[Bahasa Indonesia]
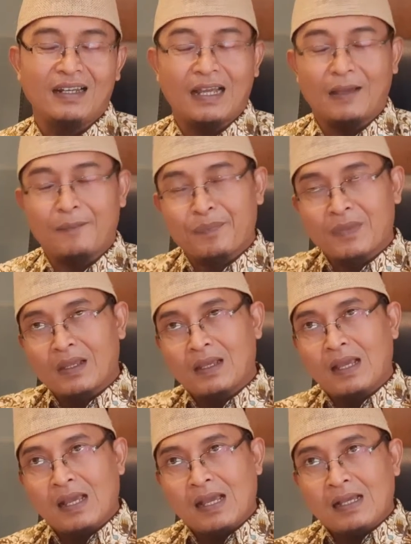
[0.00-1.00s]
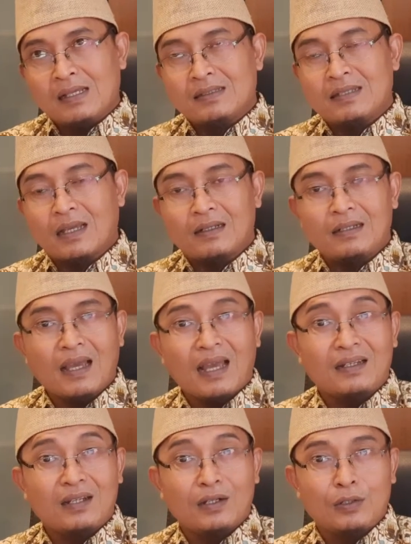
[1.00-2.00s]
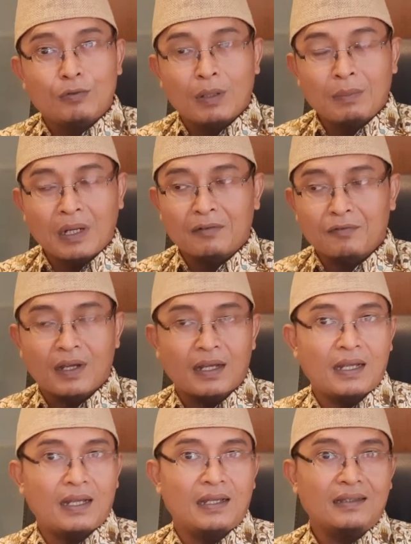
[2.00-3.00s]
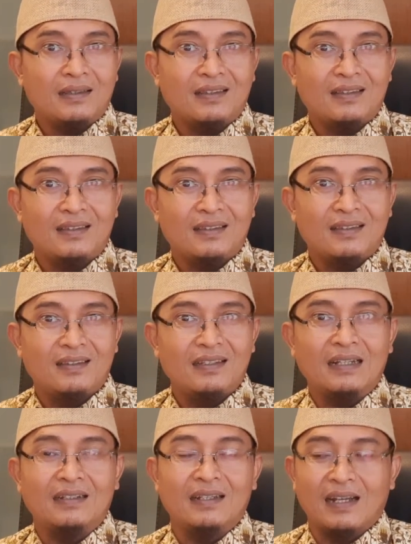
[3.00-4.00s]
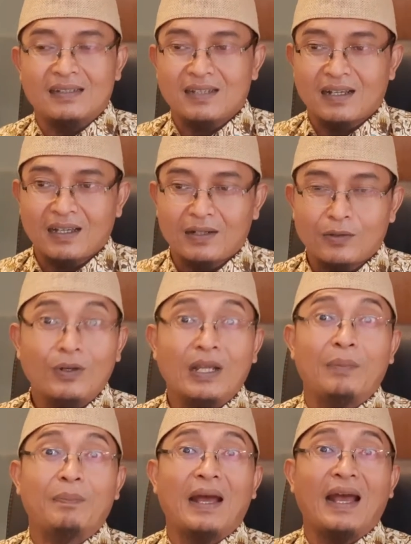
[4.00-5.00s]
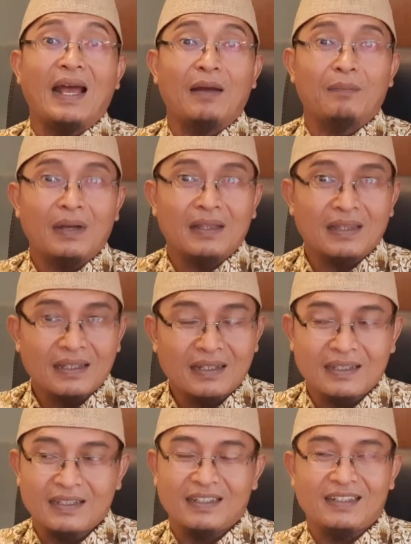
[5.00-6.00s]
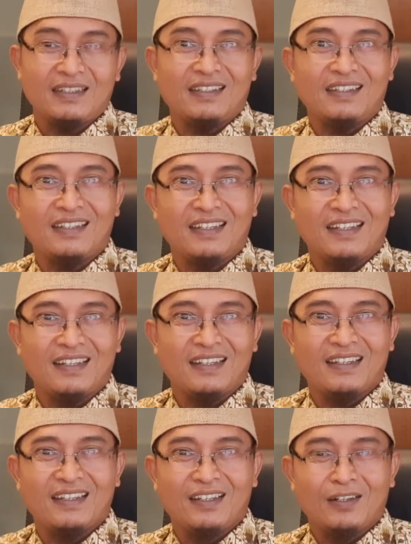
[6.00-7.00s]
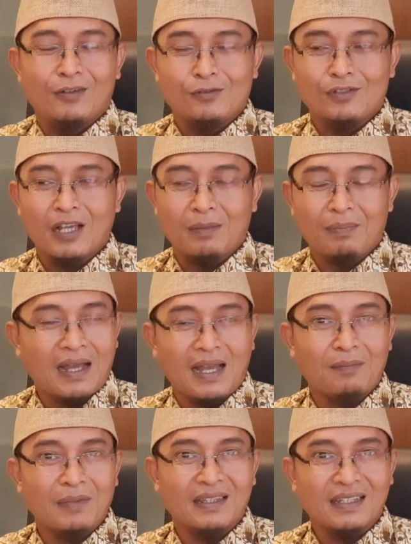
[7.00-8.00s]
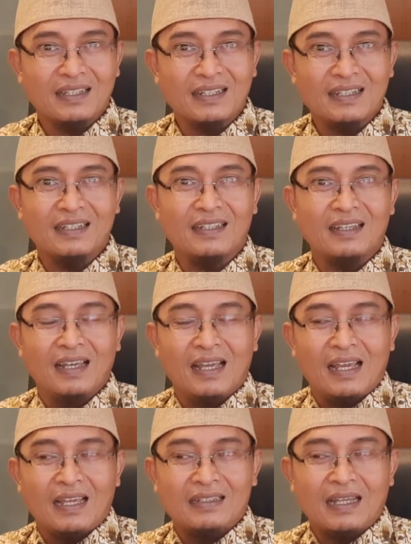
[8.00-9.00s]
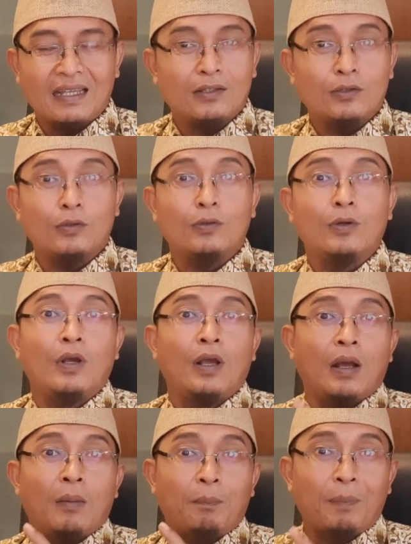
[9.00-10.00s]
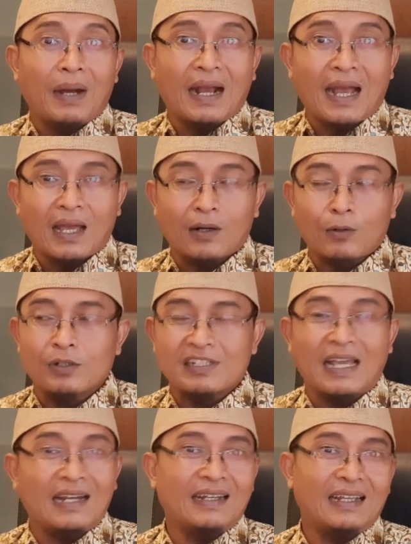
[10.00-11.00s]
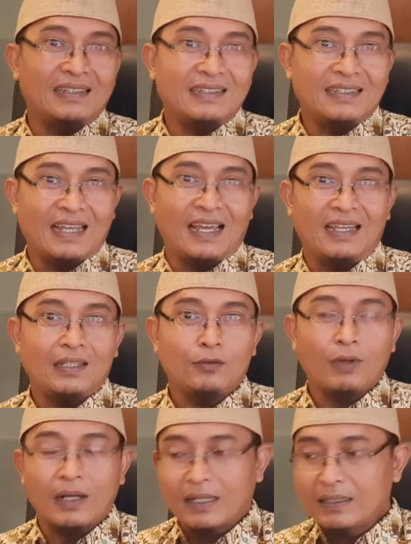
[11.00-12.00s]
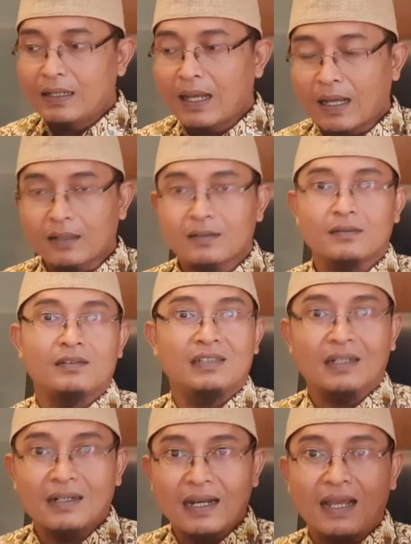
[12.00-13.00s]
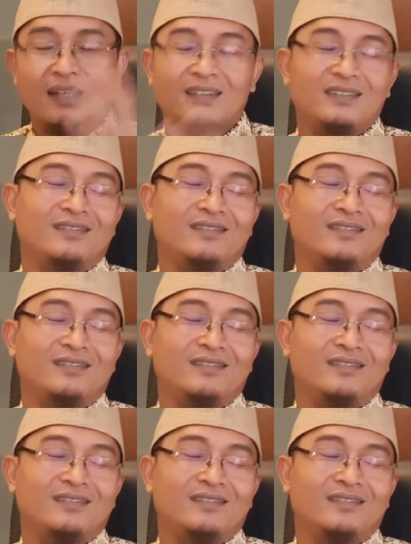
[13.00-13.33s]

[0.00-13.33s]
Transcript: Nah, jadi ada dua manfaat yang dirasakan oleh Pak Ahmad ini ya, usaha Pak Ahmad ini yaitu pengaruh santetnya itu akan hilang, sirna.